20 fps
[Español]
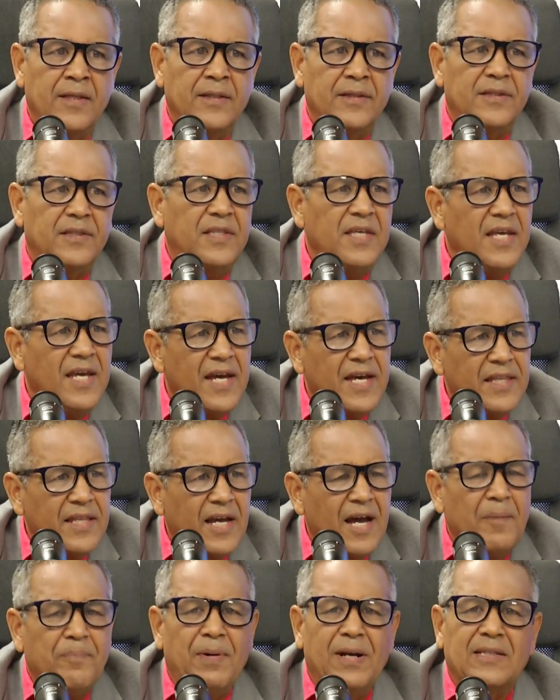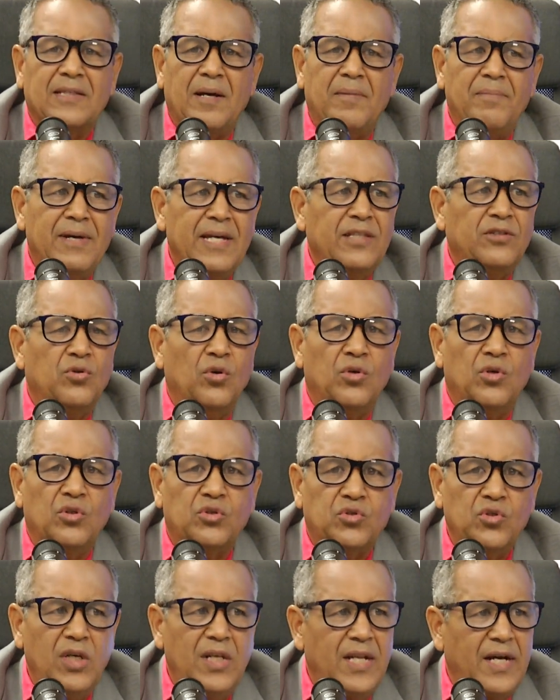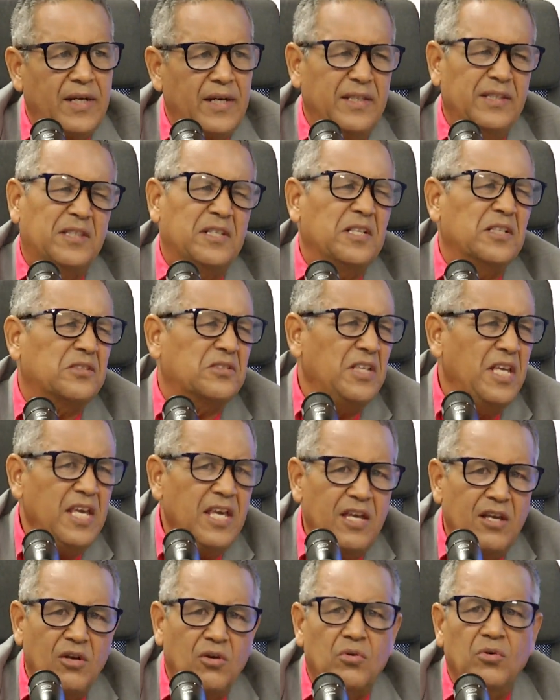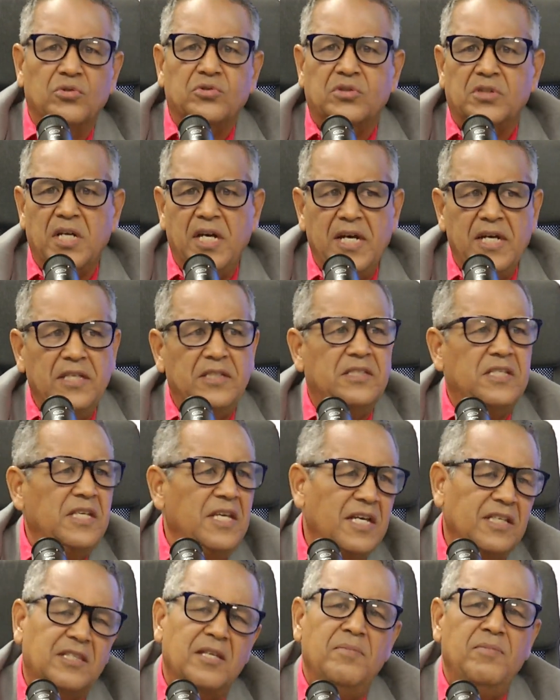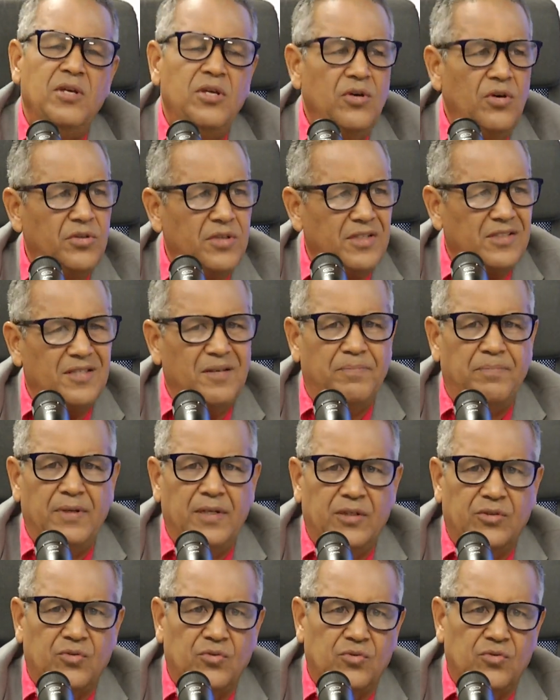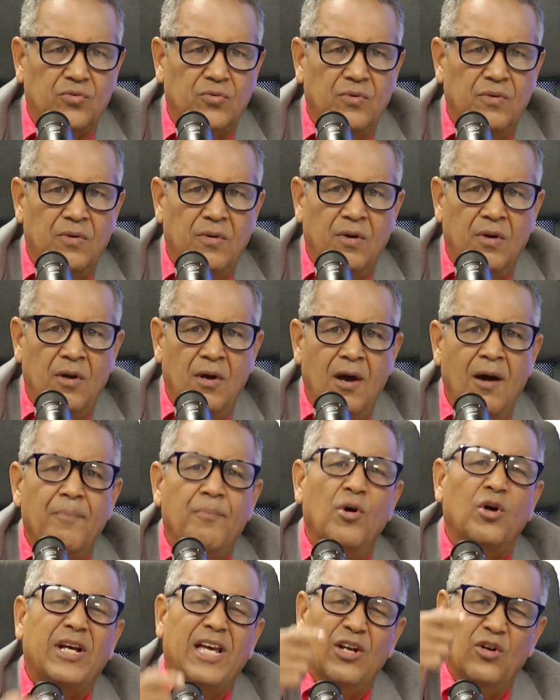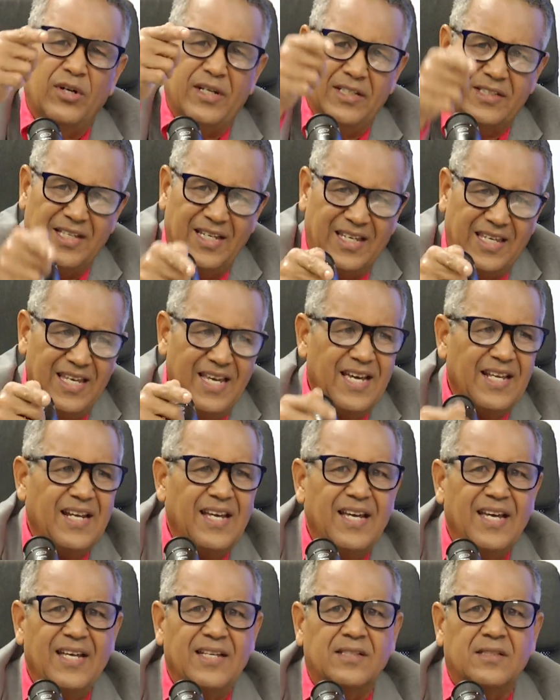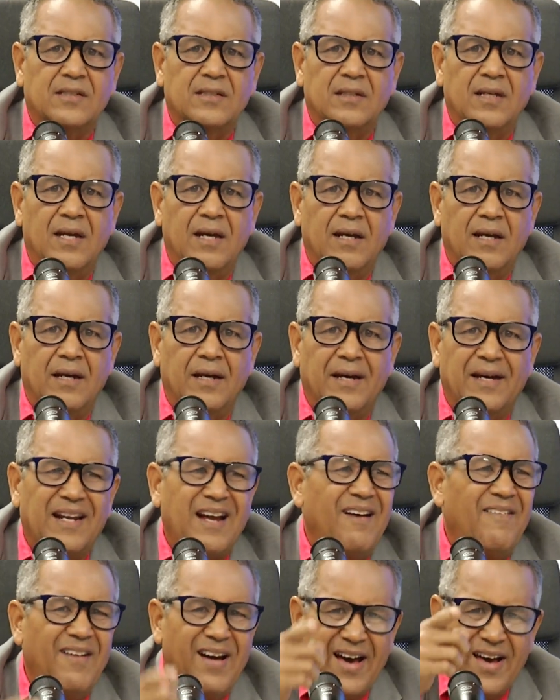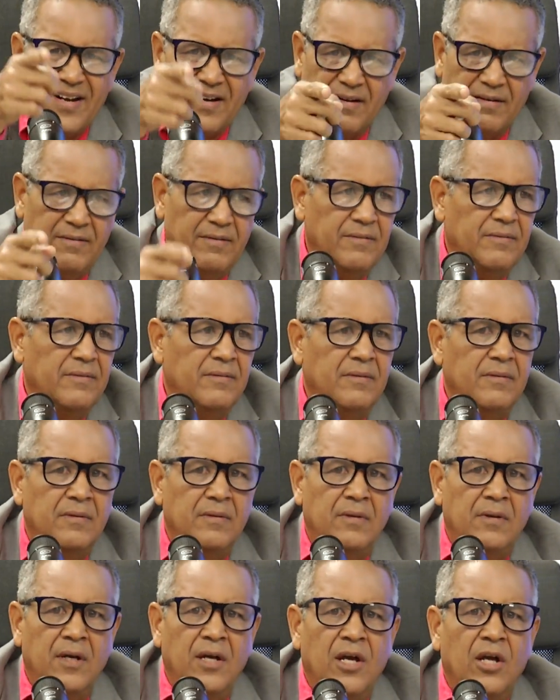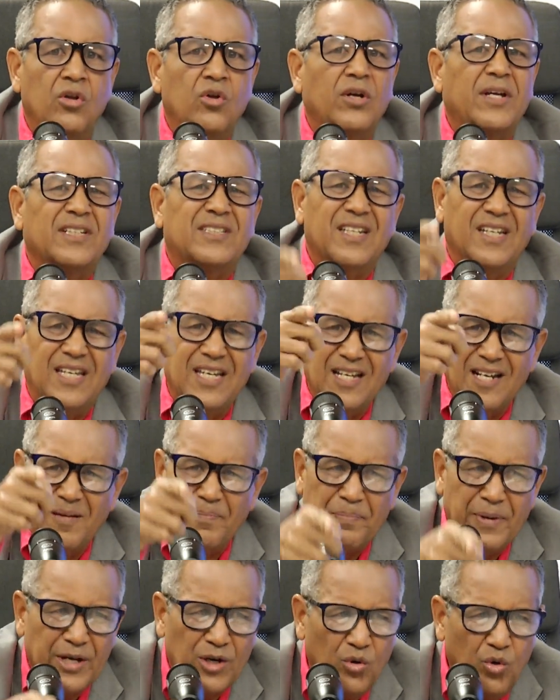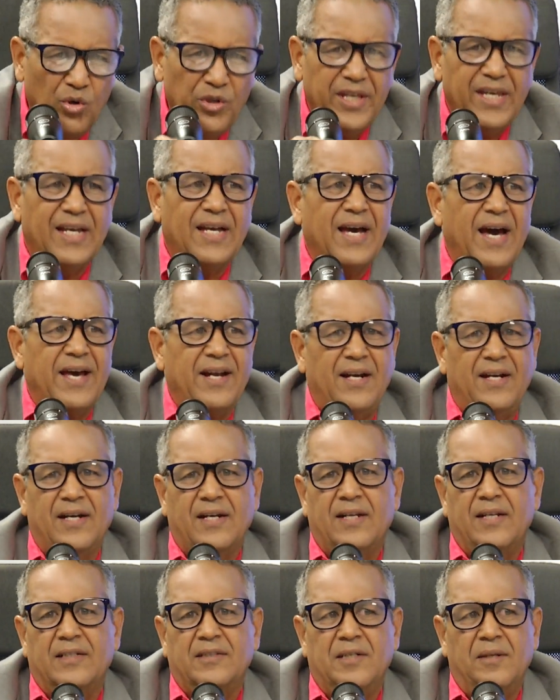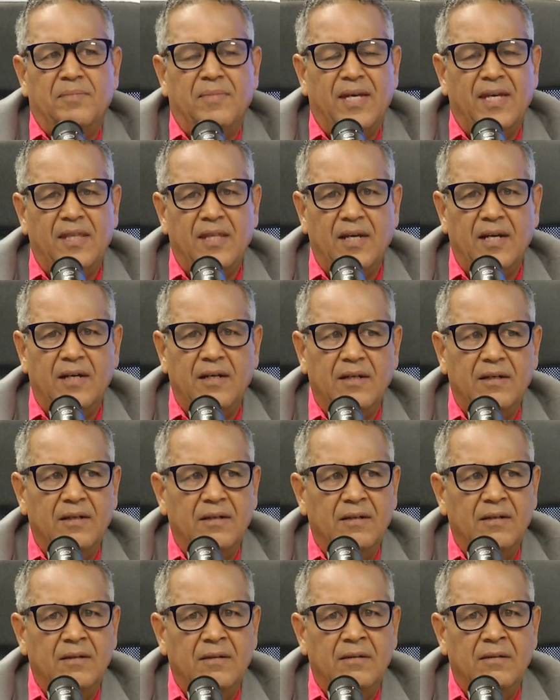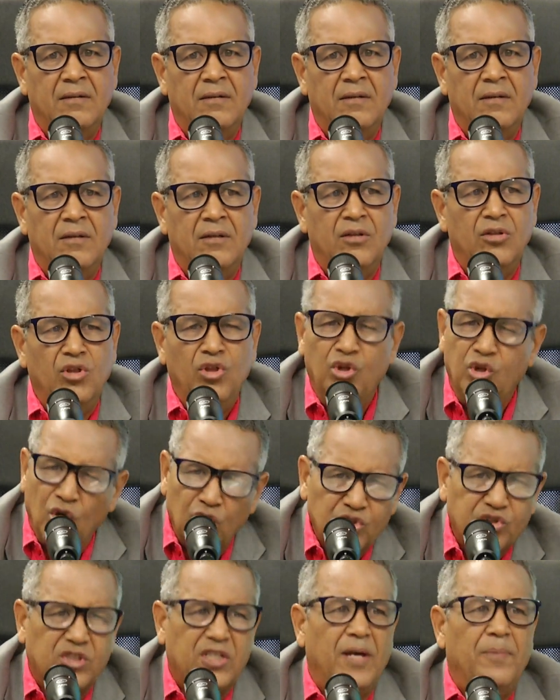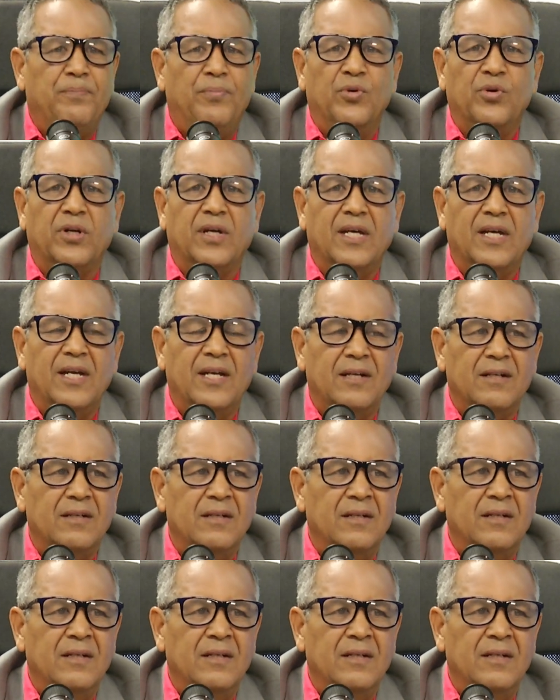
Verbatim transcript: tienen apartamentos que oscilan entre 5, 6, 7 millones de pesos. Porque lo que se quiere es grabar lo que se quiere es perjudicar a la clase media. No sé por qué.